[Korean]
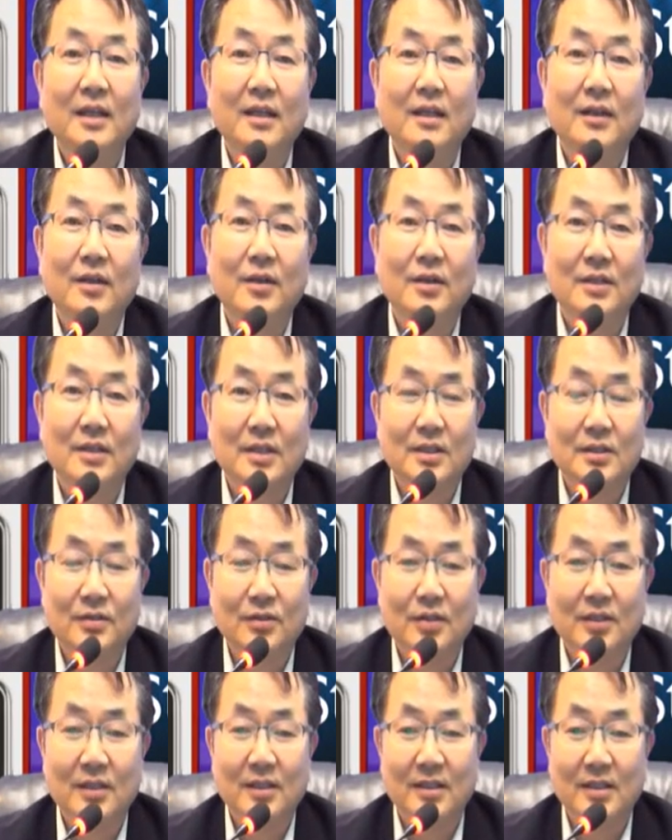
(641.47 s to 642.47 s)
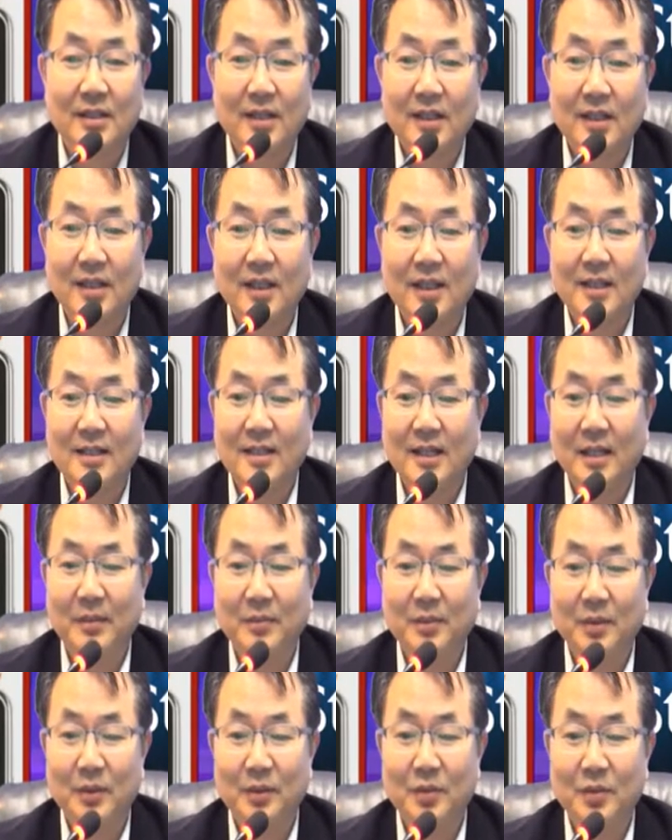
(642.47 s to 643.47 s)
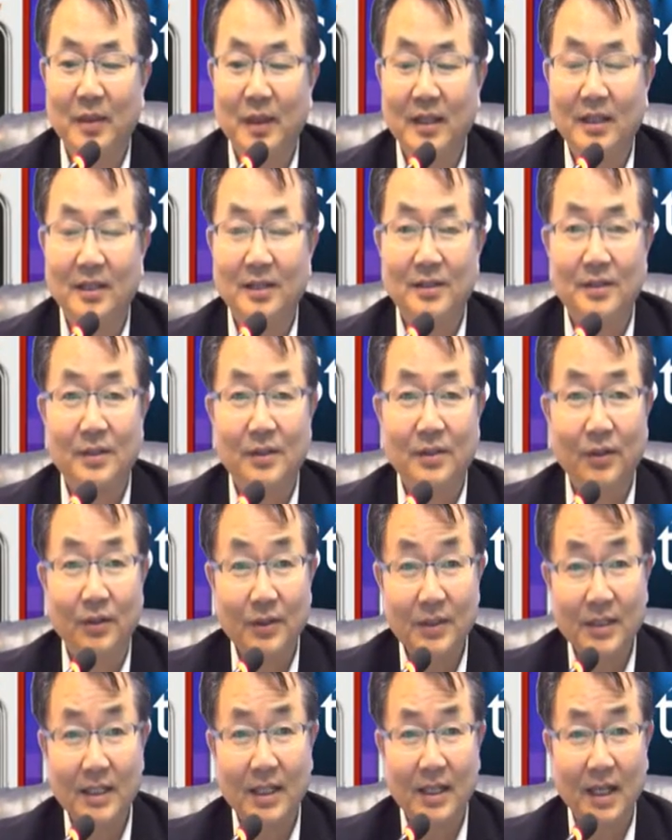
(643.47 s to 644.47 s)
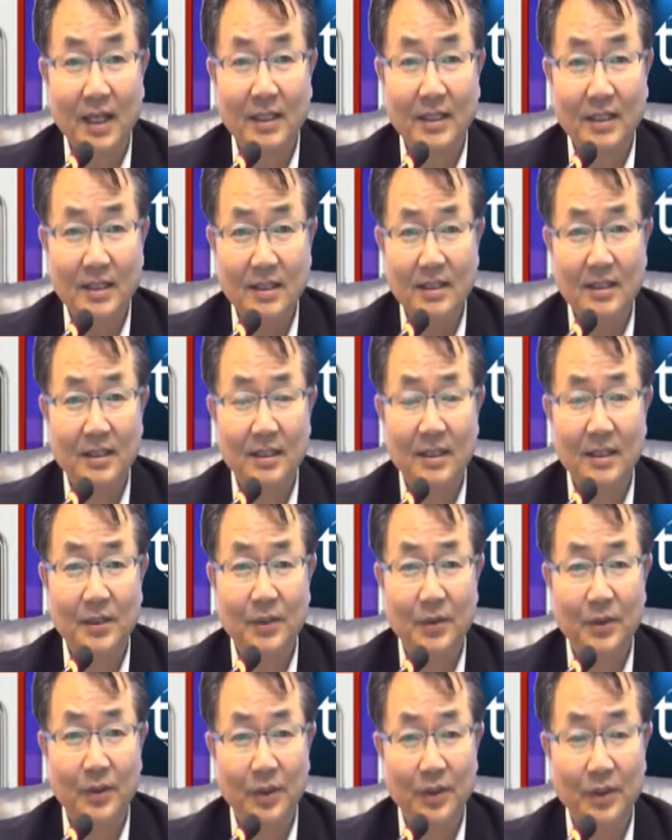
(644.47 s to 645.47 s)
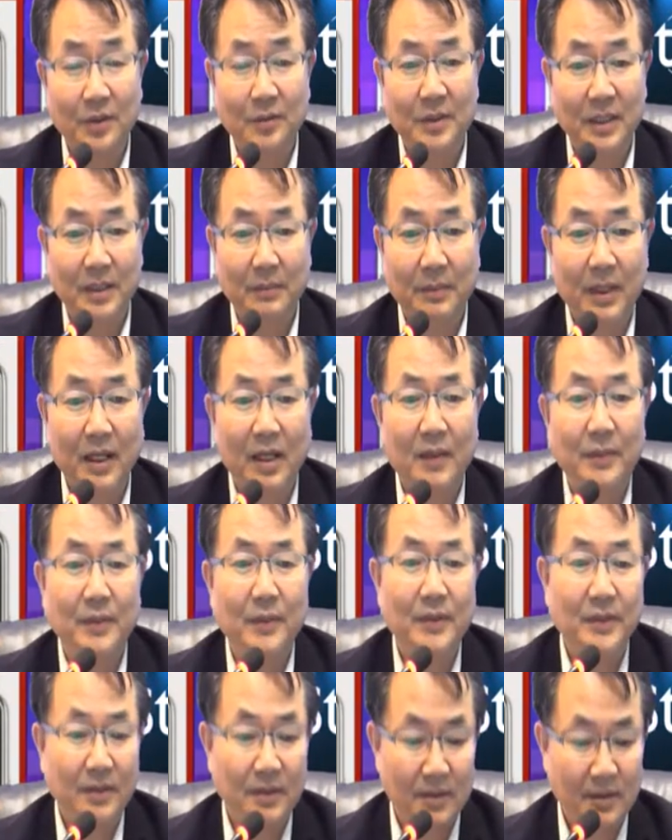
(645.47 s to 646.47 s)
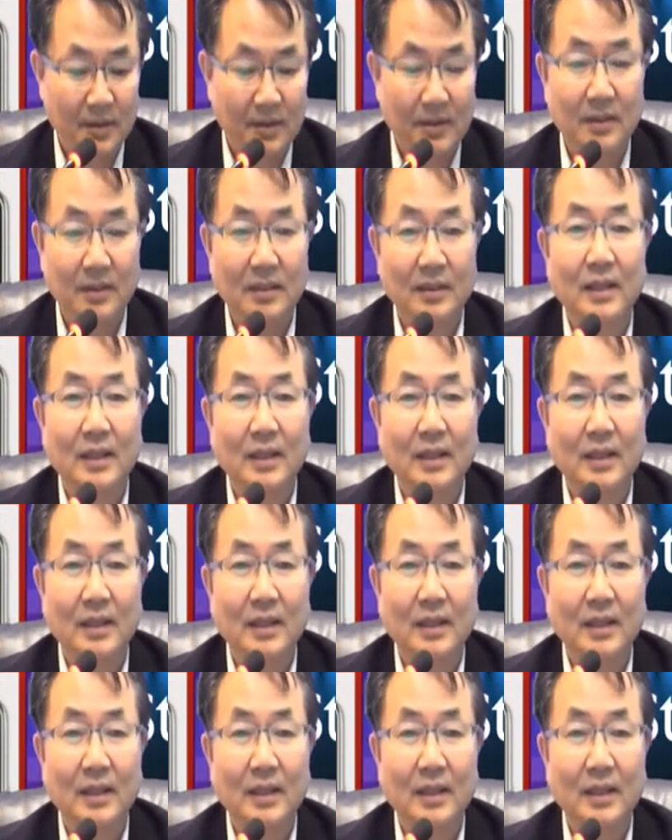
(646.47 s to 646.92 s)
커질 수 있는 세 개의 장면으로 만들어서 언제나 실시간으로 여러분이 파워포인트를 쓰듯